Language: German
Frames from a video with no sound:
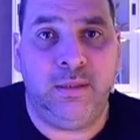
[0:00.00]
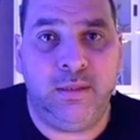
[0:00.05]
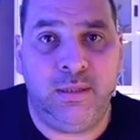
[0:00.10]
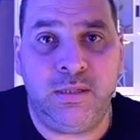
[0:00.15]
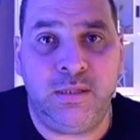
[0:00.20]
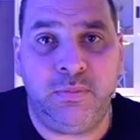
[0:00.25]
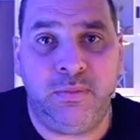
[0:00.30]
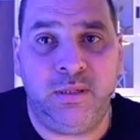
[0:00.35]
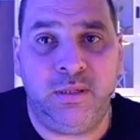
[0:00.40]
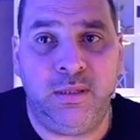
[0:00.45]

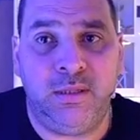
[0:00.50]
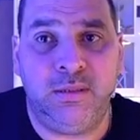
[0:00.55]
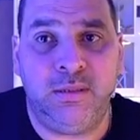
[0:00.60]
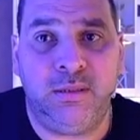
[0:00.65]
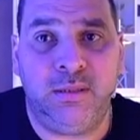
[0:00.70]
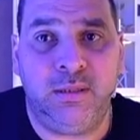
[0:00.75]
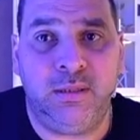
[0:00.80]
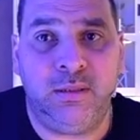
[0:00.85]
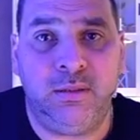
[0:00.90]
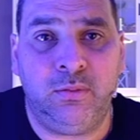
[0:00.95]
Ich werde
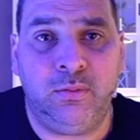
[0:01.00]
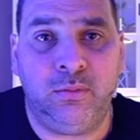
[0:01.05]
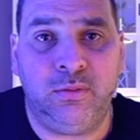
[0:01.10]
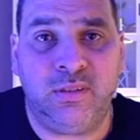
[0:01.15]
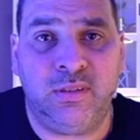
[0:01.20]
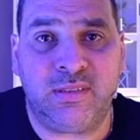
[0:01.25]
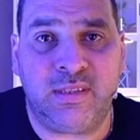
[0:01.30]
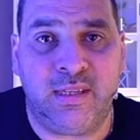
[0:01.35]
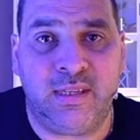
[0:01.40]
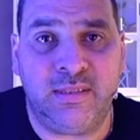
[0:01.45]
hingehen und
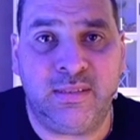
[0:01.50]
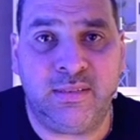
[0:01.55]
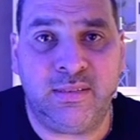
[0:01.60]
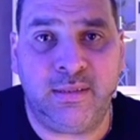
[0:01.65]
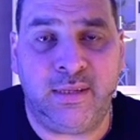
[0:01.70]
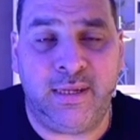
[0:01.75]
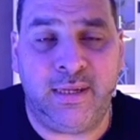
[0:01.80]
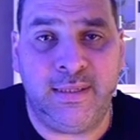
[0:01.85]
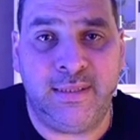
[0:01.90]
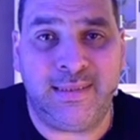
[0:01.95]
das
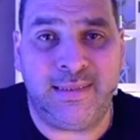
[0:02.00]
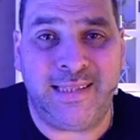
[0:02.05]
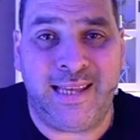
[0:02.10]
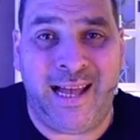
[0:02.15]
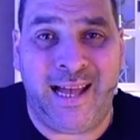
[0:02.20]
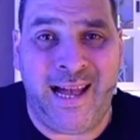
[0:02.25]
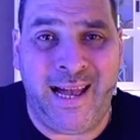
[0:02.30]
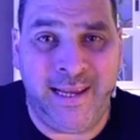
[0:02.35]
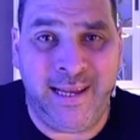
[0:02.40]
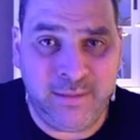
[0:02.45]
Ganze als
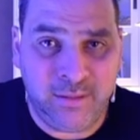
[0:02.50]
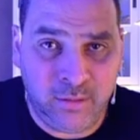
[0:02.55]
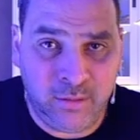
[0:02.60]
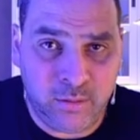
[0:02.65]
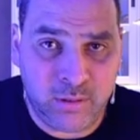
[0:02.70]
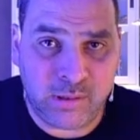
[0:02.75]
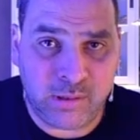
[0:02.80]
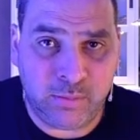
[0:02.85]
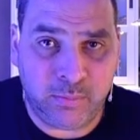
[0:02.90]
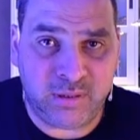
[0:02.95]
eine
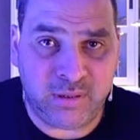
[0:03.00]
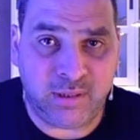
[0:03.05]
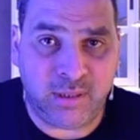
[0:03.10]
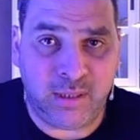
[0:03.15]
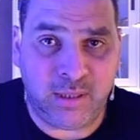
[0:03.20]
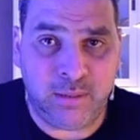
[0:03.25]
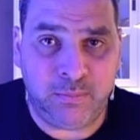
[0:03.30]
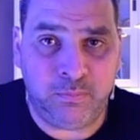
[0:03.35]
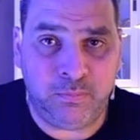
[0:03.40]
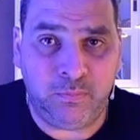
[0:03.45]
Leuchte
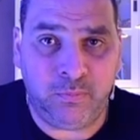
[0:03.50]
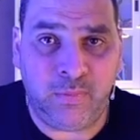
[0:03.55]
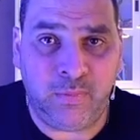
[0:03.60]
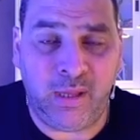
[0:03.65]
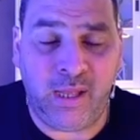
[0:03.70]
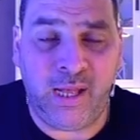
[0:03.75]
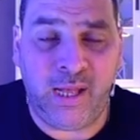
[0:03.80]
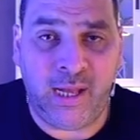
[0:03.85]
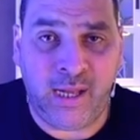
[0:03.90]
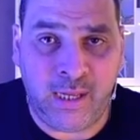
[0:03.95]
betreiben
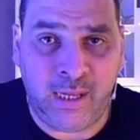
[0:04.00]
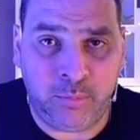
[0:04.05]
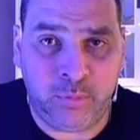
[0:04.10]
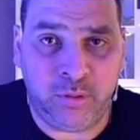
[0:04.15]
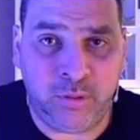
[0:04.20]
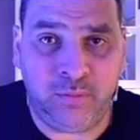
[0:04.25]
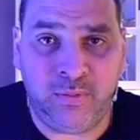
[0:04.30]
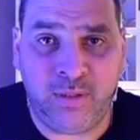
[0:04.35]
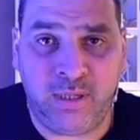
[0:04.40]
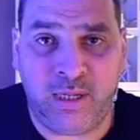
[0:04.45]

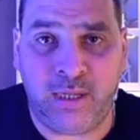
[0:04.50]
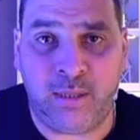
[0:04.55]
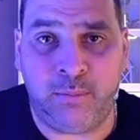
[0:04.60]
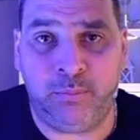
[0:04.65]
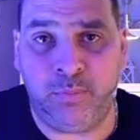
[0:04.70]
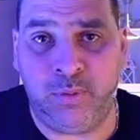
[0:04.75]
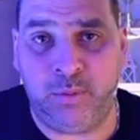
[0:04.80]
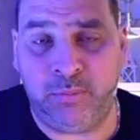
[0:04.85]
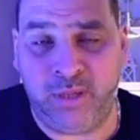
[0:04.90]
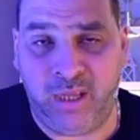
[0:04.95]
aber wir
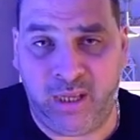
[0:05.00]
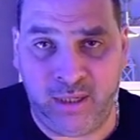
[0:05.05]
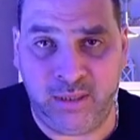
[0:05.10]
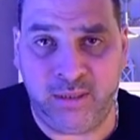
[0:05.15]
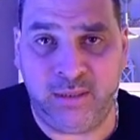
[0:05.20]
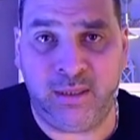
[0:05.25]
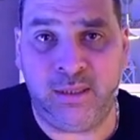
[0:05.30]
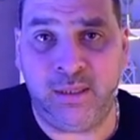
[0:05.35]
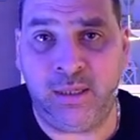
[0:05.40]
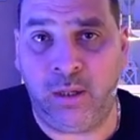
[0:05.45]
haben im
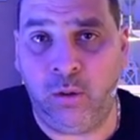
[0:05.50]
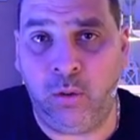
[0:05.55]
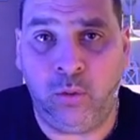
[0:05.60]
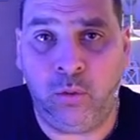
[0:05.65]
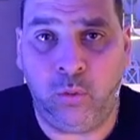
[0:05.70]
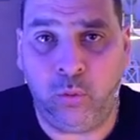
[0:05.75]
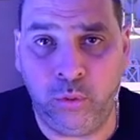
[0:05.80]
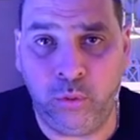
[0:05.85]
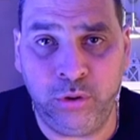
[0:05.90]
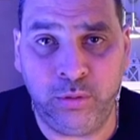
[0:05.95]
Nachhinein
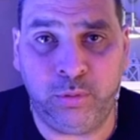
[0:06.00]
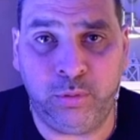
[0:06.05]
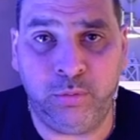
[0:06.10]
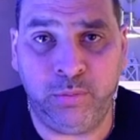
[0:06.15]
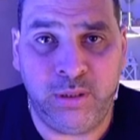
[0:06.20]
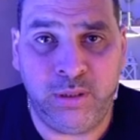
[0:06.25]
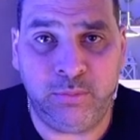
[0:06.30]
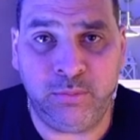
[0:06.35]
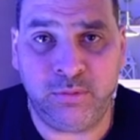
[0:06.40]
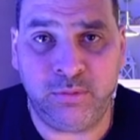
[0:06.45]
auch ohne
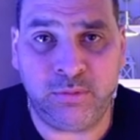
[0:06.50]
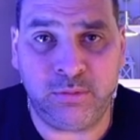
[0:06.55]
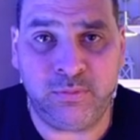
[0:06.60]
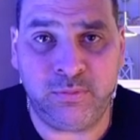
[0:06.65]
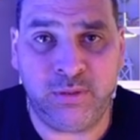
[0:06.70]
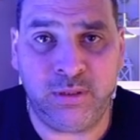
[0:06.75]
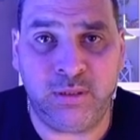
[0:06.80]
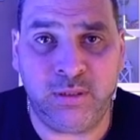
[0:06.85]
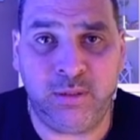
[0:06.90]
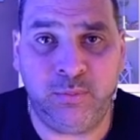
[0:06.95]
Probleme
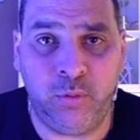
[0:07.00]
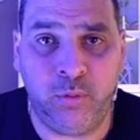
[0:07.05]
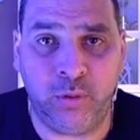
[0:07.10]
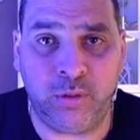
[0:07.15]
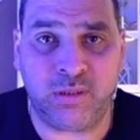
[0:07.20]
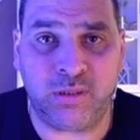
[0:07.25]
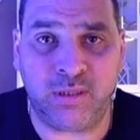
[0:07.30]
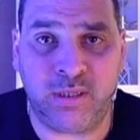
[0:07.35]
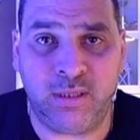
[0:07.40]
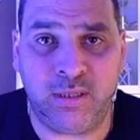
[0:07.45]
wieder die
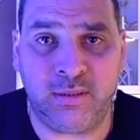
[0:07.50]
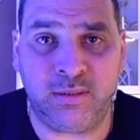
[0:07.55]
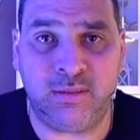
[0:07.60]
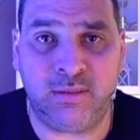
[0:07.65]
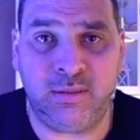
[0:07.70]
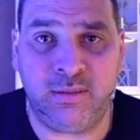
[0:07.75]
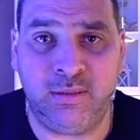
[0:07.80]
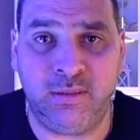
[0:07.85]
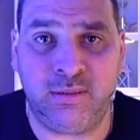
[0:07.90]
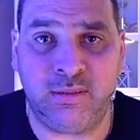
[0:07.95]
Möglichkeit,
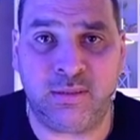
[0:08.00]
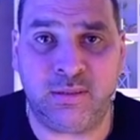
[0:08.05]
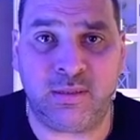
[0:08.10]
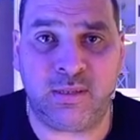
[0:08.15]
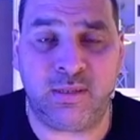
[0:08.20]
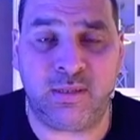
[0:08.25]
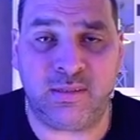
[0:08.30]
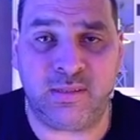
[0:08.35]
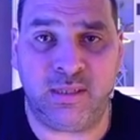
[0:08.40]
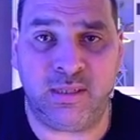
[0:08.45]
dieses
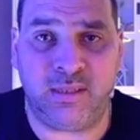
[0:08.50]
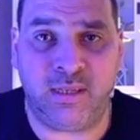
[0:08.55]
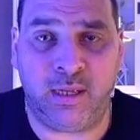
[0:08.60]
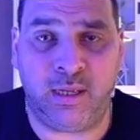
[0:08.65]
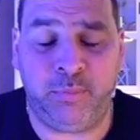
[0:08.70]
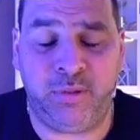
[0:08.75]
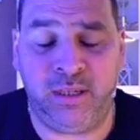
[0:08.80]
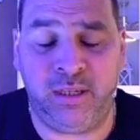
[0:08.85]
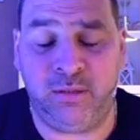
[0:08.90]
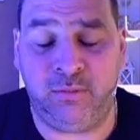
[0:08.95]

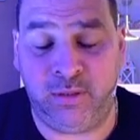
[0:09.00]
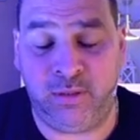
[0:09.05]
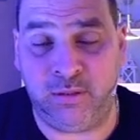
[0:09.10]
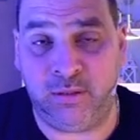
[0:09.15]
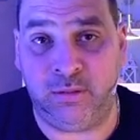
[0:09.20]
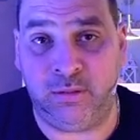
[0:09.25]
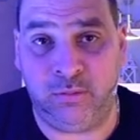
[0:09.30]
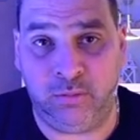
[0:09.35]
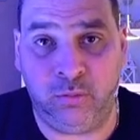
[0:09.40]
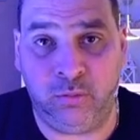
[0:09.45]
Setup
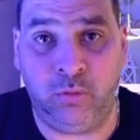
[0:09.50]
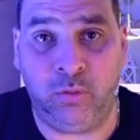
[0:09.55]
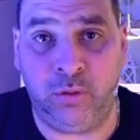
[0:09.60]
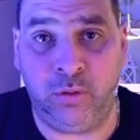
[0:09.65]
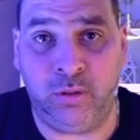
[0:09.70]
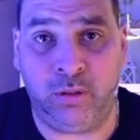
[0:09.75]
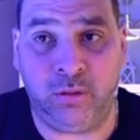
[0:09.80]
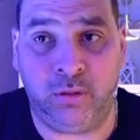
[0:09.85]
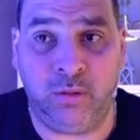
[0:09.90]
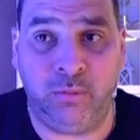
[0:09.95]
entweder
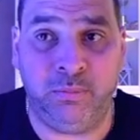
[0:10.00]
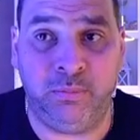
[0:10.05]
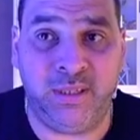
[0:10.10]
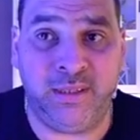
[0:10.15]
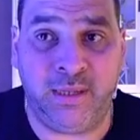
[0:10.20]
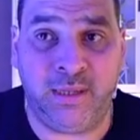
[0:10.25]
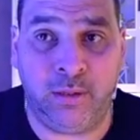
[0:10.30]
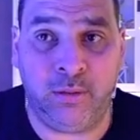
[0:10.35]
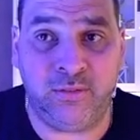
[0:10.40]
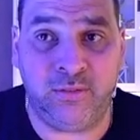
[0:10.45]
neu
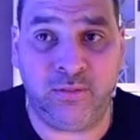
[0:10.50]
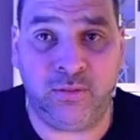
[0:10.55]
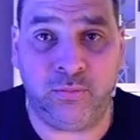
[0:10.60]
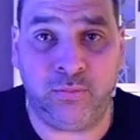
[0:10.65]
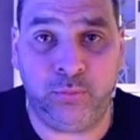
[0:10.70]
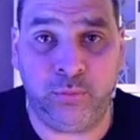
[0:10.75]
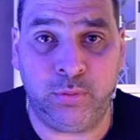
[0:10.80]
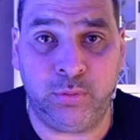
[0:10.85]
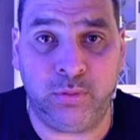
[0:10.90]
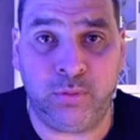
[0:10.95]
komplett
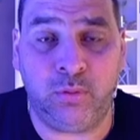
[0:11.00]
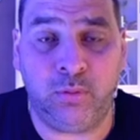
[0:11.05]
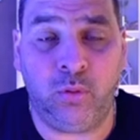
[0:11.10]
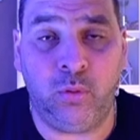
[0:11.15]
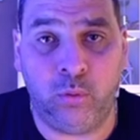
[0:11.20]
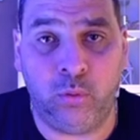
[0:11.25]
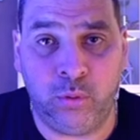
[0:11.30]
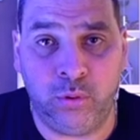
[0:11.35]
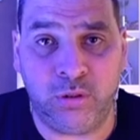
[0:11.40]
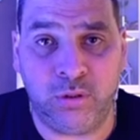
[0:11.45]
auszuführen
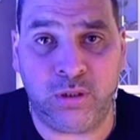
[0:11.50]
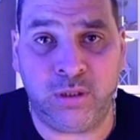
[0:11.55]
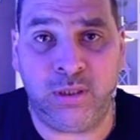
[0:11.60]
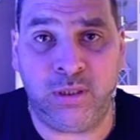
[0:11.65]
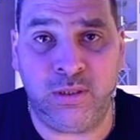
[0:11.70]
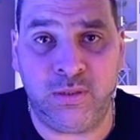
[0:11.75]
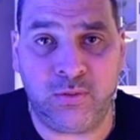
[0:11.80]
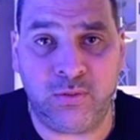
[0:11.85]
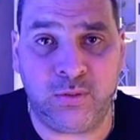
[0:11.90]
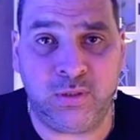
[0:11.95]
oder
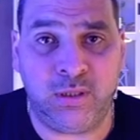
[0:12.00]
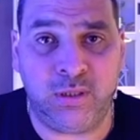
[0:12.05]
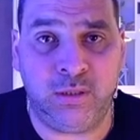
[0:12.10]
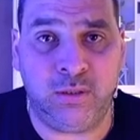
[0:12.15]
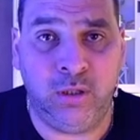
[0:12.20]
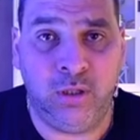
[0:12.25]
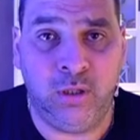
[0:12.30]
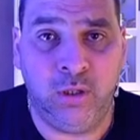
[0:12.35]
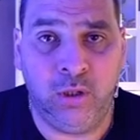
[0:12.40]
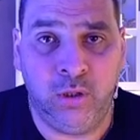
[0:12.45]
hinzugehen